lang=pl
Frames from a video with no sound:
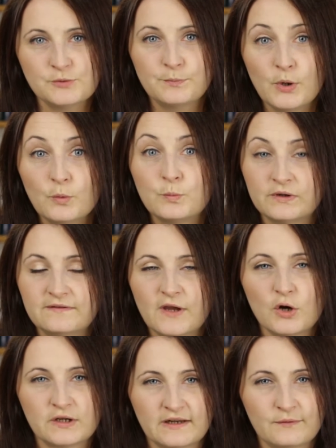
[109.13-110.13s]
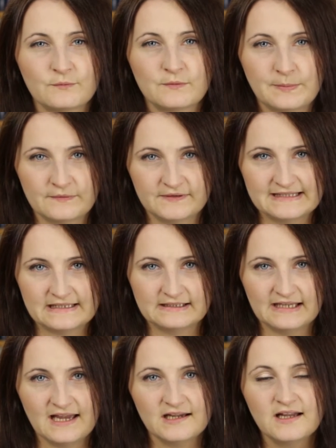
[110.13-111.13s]
po upływie okresu
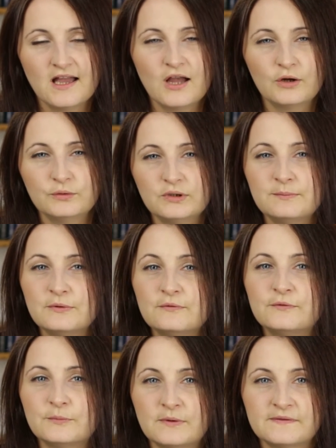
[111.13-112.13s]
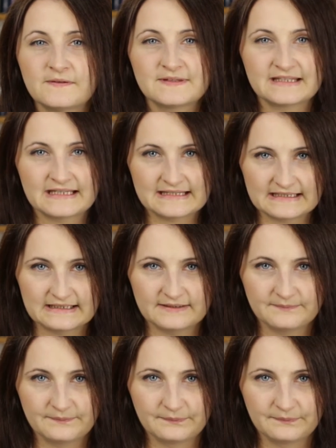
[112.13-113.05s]
wypowiedzenia, który był w umowie wskazany.